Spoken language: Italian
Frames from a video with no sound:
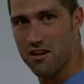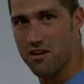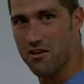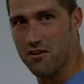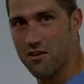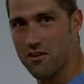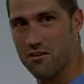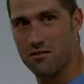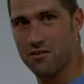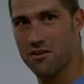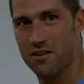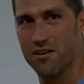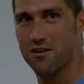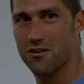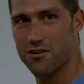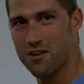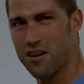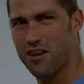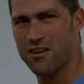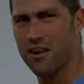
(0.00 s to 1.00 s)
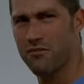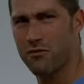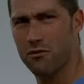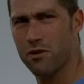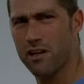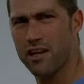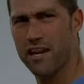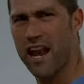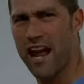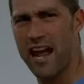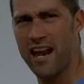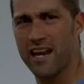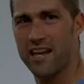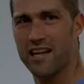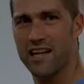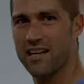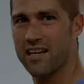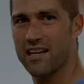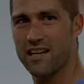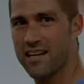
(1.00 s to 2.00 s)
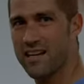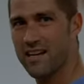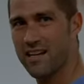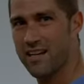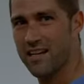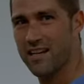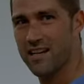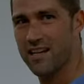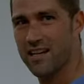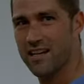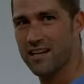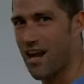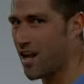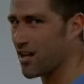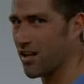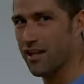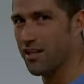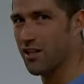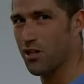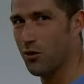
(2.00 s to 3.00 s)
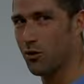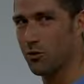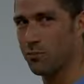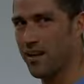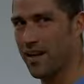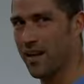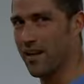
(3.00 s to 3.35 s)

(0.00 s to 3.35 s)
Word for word: Che tuo figlio non ha mai avuto grinta? Non quanto il suo